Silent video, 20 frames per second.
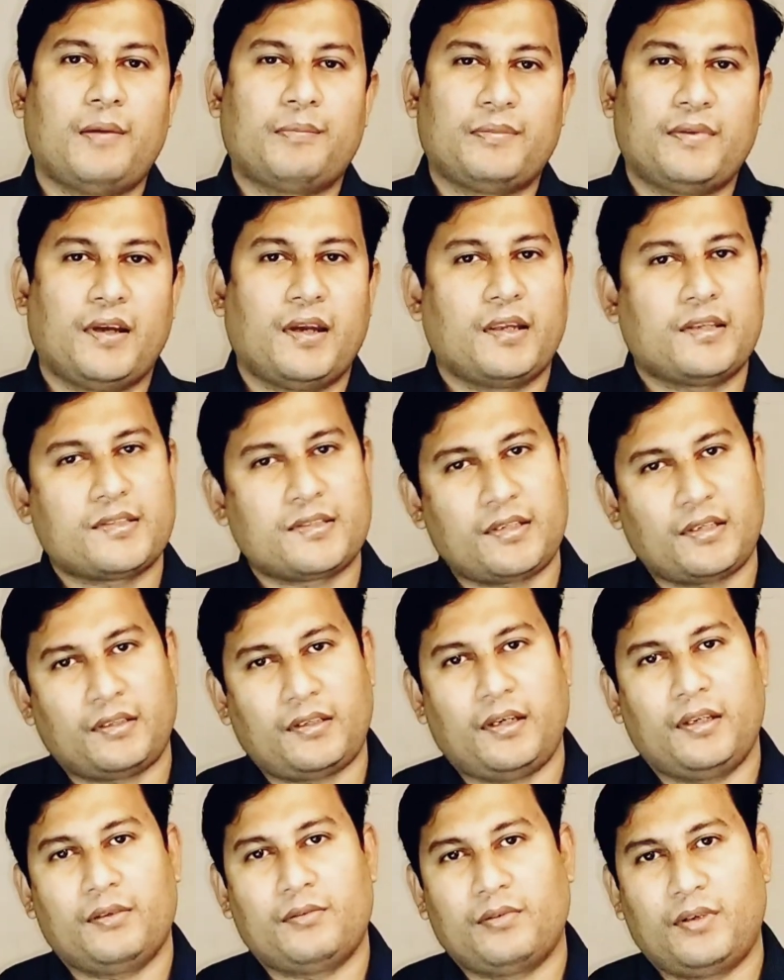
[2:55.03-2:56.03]
আপনার এক্সট্রা
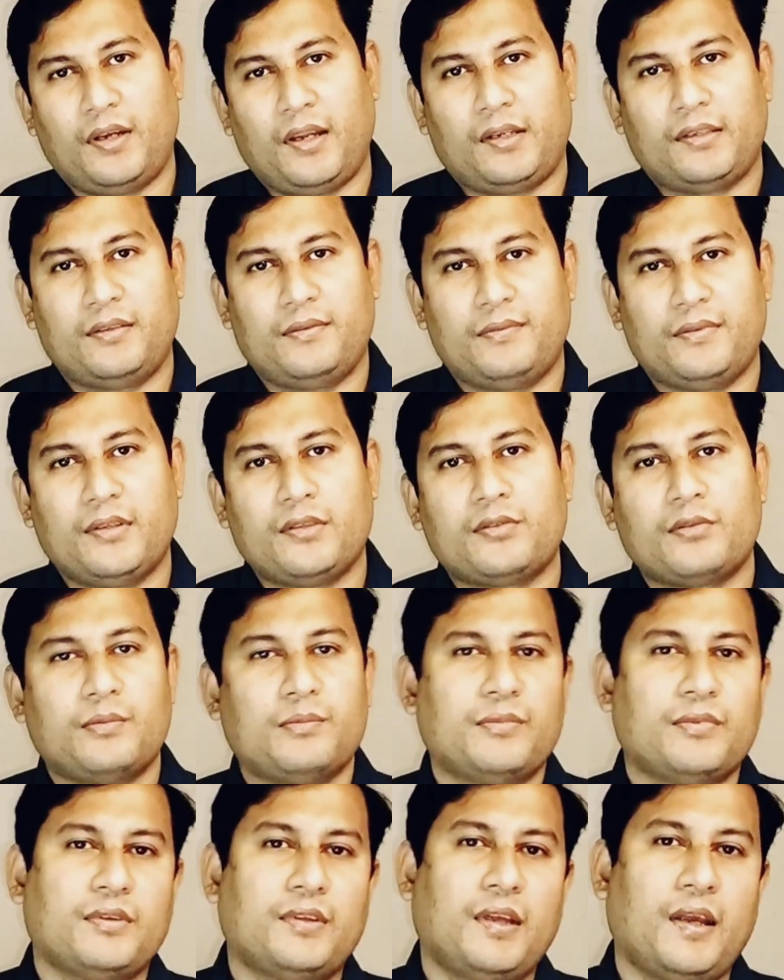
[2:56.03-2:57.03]
কারিকুলার অ্যাক্টিভিটিস
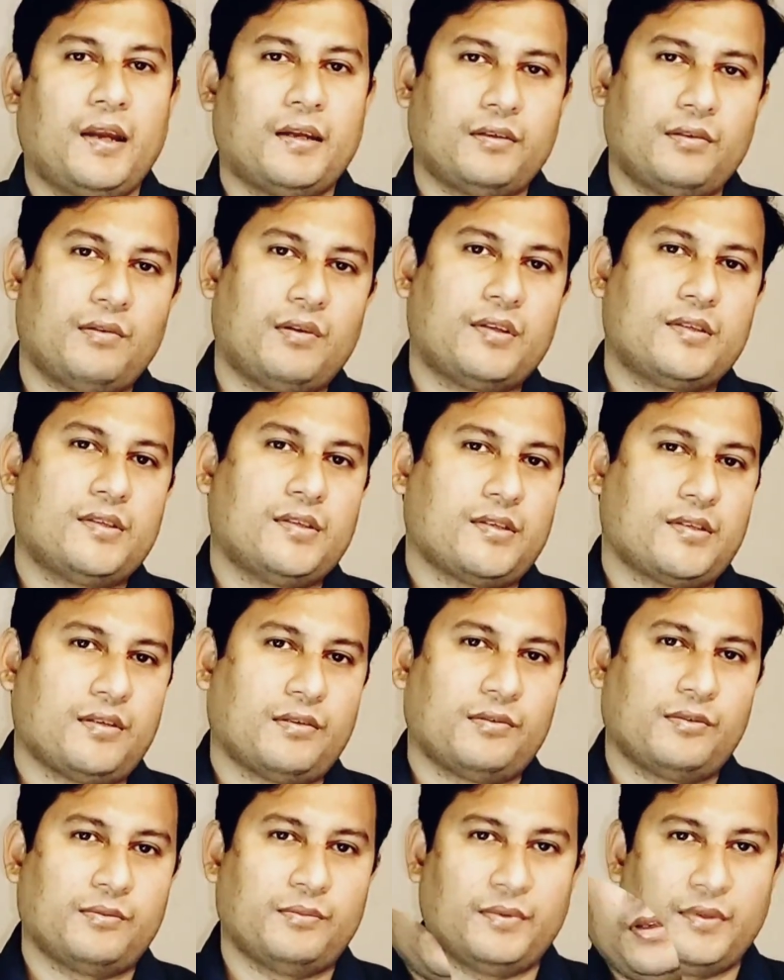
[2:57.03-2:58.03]
ওর মধ্যে অ্যাড করার
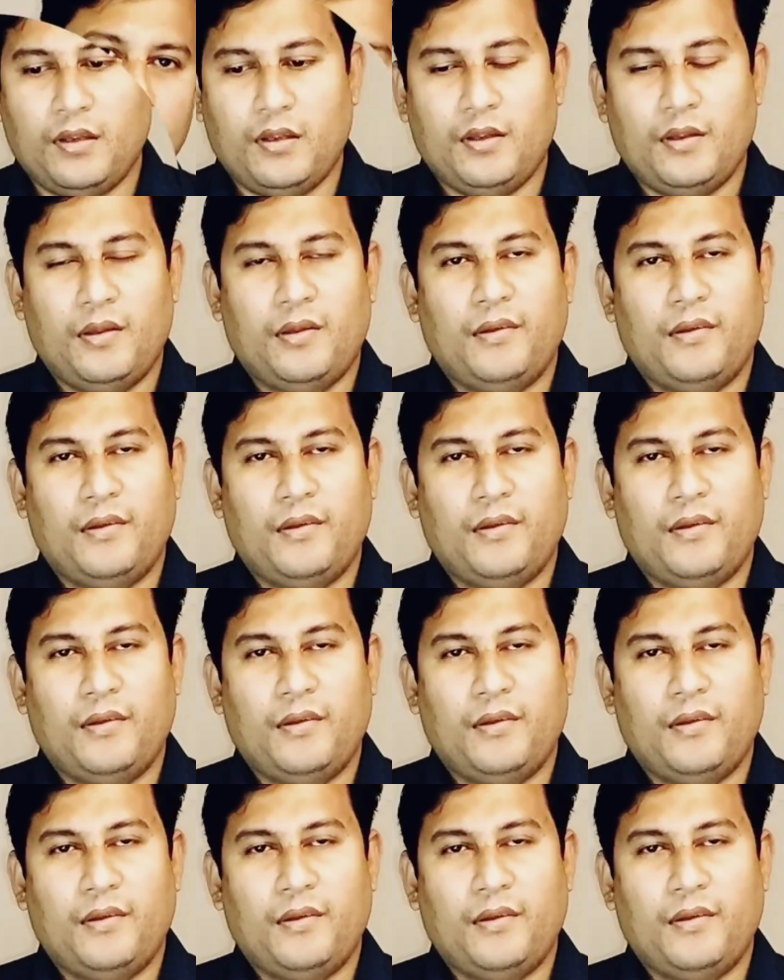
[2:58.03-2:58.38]
চেষ্টা করবেন